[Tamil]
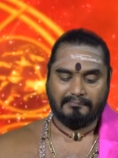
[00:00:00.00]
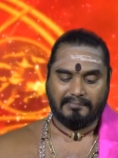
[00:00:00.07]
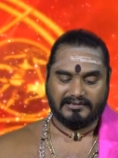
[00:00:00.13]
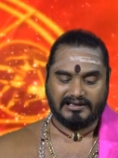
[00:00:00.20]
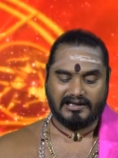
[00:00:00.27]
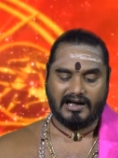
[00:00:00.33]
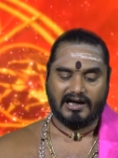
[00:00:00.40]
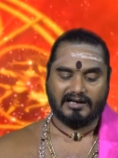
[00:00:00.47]

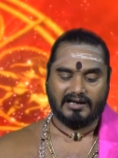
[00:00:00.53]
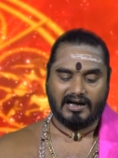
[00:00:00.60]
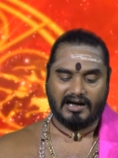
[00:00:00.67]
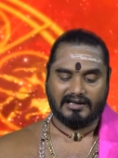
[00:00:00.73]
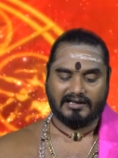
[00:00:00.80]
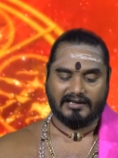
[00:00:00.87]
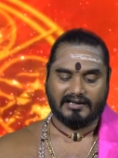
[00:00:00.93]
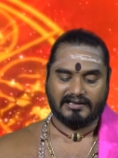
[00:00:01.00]
பதினாறு
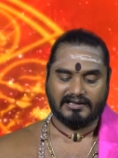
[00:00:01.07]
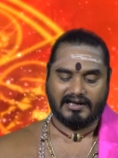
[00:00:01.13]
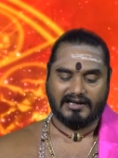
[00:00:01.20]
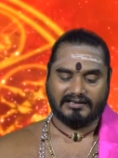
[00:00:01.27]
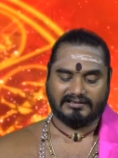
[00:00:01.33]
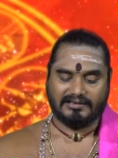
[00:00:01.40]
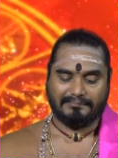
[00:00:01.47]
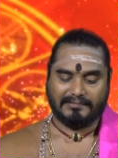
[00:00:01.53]
ஆறு
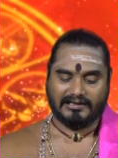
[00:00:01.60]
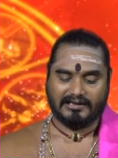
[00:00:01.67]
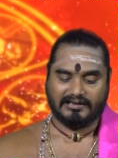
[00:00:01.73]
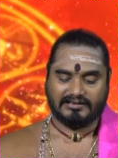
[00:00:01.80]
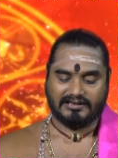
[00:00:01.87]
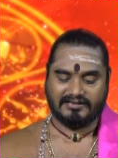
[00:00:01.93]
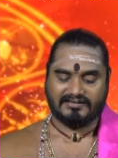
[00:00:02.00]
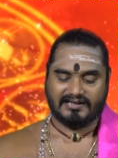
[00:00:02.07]
இரண்டாயிரத்தி
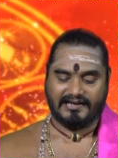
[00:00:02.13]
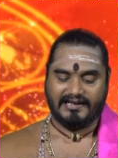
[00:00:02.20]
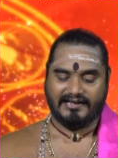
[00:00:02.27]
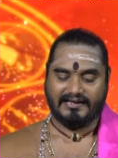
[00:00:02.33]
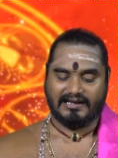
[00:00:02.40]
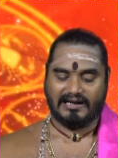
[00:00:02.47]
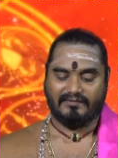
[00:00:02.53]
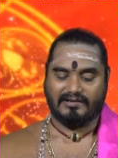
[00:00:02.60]
பதினெட்டு சனி
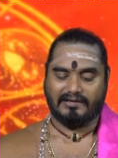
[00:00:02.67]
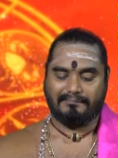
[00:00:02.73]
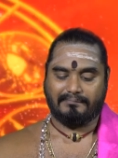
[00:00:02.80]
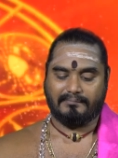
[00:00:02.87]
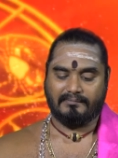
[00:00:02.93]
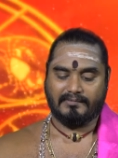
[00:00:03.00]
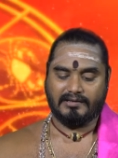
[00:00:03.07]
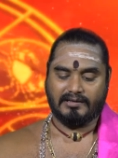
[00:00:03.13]
இரவு
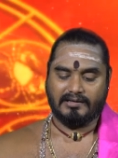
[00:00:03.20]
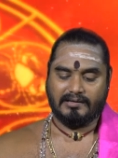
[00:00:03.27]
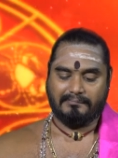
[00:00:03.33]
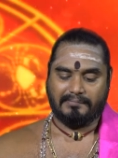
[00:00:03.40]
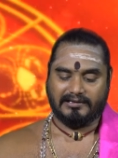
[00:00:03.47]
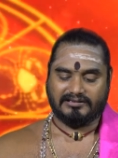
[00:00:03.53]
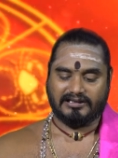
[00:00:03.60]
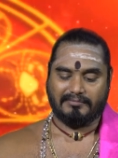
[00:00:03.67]

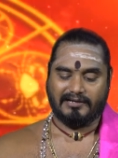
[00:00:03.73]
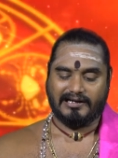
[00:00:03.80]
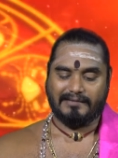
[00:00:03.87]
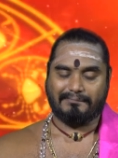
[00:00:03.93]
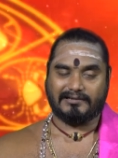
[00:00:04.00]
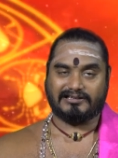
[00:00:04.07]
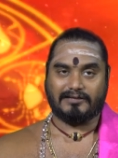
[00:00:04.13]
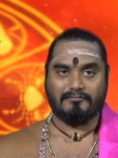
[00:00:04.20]
பத்து மணி
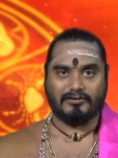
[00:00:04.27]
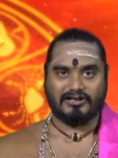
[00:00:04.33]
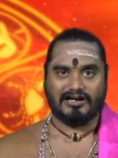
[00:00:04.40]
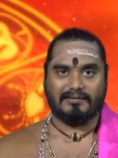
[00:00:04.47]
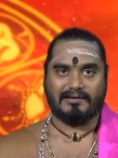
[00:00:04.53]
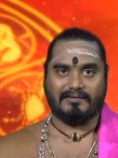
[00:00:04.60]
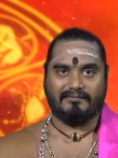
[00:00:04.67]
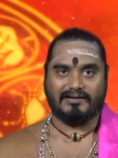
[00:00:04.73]
பத்தொன்பது
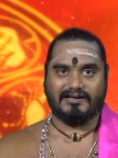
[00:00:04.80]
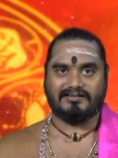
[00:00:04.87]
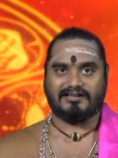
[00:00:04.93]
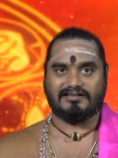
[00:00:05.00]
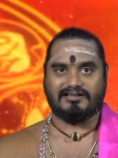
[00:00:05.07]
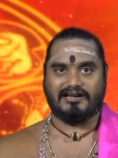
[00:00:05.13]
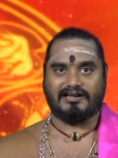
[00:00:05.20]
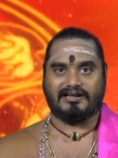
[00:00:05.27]
நிமிடம் வரை
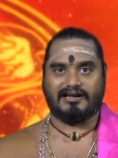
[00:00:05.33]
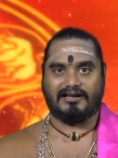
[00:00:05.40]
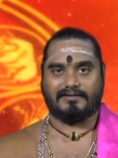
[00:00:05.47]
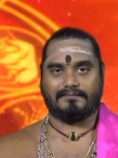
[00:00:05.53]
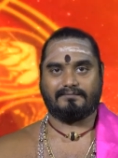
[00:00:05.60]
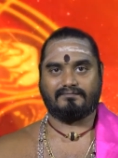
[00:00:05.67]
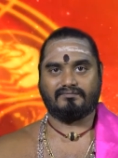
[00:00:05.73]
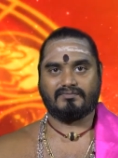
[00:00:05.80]
சந்திருக்கிறார்
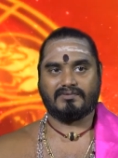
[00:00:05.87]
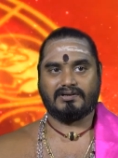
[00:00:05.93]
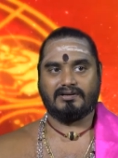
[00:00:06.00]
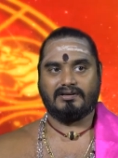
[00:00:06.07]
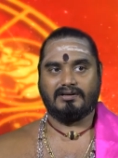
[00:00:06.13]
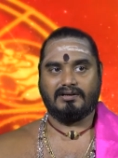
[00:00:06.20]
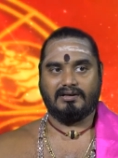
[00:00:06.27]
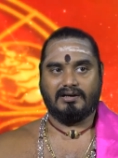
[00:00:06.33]

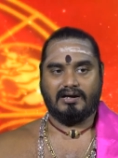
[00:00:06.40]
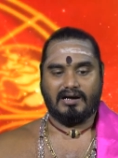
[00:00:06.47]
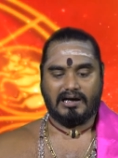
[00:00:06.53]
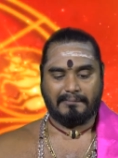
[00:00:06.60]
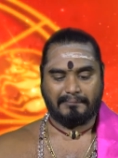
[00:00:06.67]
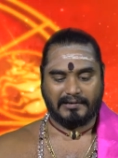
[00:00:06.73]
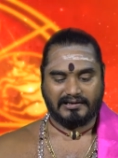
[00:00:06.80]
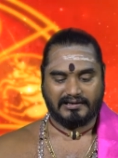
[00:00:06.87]

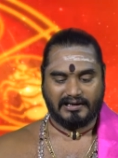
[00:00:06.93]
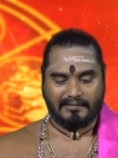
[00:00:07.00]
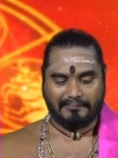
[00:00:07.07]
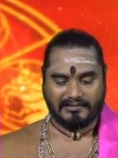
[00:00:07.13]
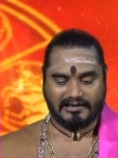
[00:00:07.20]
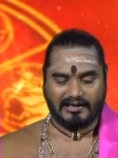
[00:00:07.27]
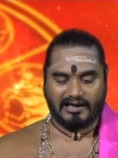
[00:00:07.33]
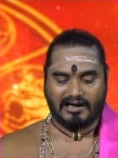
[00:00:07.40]
அப்போ இந்த
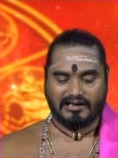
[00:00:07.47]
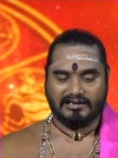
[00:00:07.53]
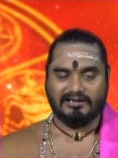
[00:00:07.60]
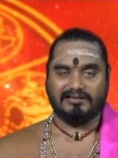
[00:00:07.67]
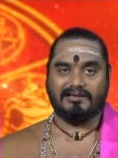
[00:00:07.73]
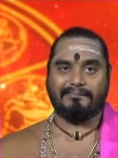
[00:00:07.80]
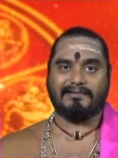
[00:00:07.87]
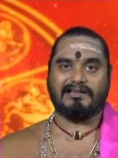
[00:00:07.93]

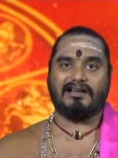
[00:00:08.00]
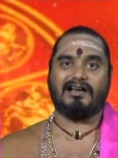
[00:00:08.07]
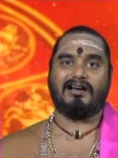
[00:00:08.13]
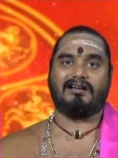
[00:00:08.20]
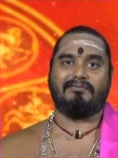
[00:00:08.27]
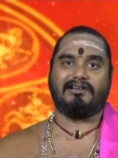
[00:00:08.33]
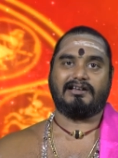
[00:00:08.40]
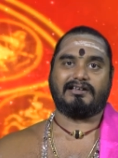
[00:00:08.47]
பதினாலுலேருந்து
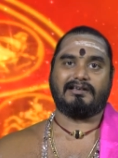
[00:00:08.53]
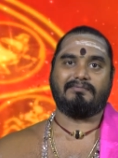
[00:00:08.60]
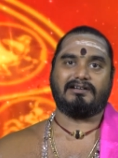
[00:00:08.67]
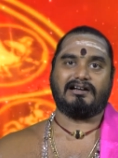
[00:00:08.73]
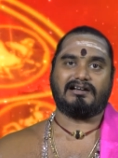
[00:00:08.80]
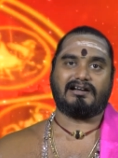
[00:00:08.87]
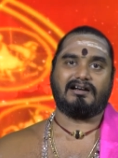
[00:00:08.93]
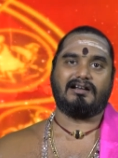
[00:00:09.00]
பதினாறு வரைக்கும்
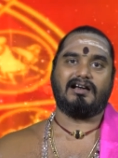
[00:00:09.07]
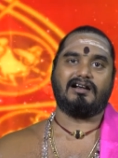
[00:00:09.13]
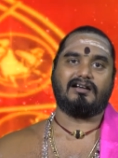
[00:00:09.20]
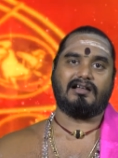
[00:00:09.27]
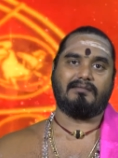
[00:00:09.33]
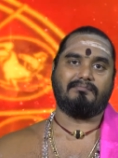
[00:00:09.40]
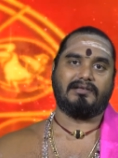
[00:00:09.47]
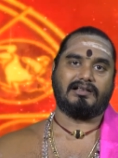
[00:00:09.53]
ரெண்டரை நாள்
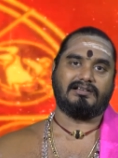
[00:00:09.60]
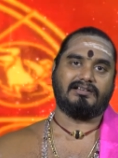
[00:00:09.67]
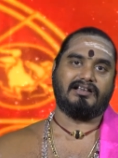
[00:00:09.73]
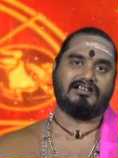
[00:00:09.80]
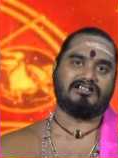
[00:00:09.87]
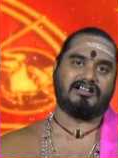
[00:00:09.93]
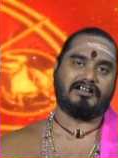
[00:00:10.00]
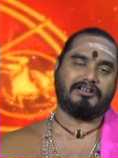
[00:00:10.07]
நாம் மிகுந்த
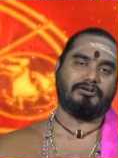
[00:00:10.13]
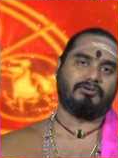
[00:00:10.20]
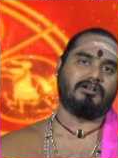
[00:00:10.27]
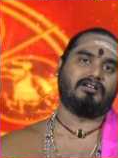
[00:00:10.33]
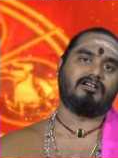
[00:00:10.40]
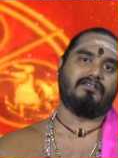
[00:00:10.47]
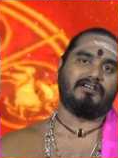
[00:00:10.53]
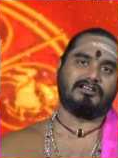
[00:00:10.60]

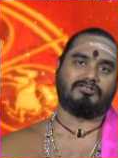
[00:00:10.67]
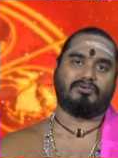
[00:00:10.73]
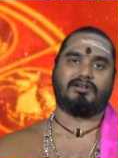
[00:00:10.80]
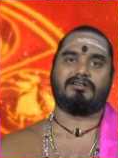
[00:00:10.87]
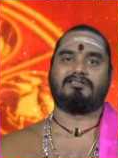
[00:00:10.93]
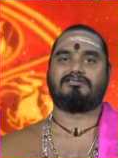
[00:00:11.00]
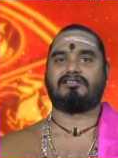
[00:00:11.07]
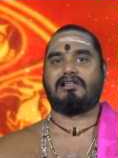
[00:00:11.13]
எச்சரிக்கையுடன்
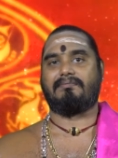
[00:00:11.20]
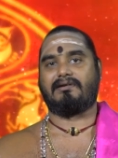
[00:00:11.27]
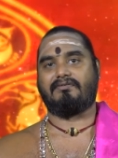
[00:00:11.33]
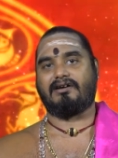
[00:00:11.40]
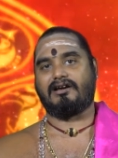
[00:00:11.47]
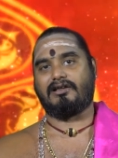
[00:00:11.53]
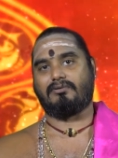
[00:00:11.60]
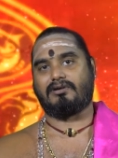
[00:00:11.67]
கவனத்துடன் செயல்பட
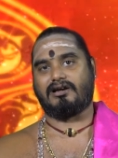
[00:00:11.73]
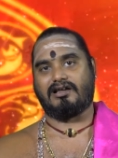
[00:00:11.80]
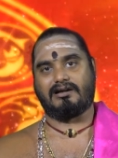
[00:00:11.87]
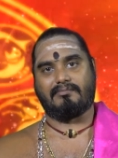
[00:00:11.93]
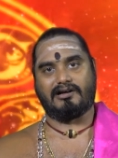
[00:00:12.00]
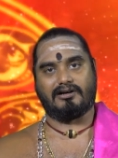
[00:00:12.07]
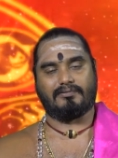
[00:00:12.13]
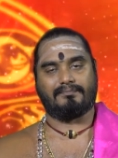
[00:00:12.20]
வேண்டிய ஒரு
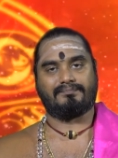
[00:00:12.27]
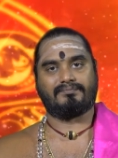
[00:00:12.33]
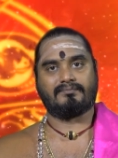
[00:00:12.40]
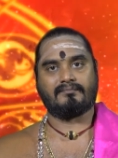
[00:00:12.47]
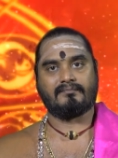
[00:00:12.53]
நேரமாகும்